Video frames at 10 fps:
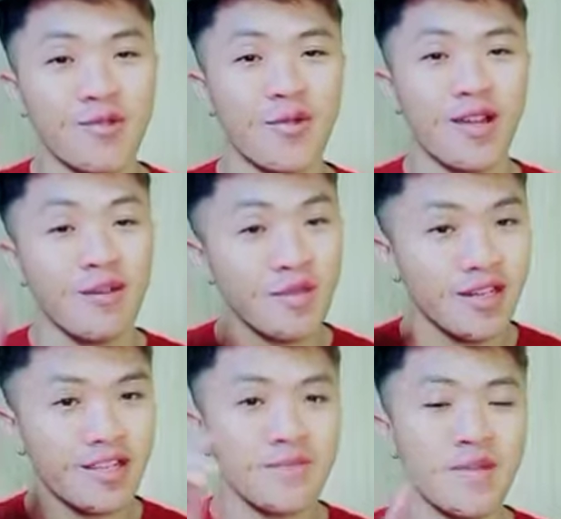sekolah ambil
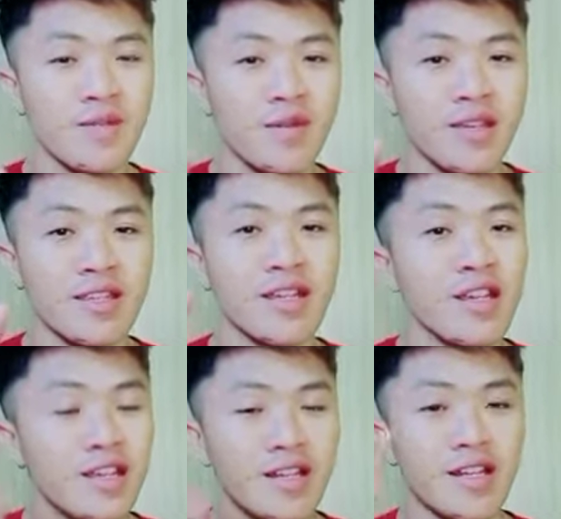kelas 4 BS
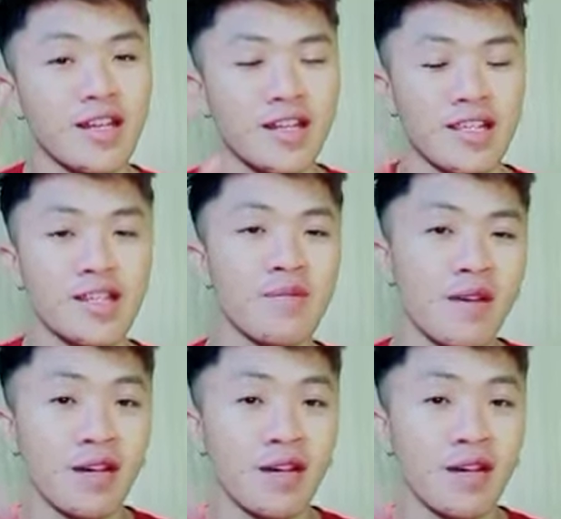dari kelas 5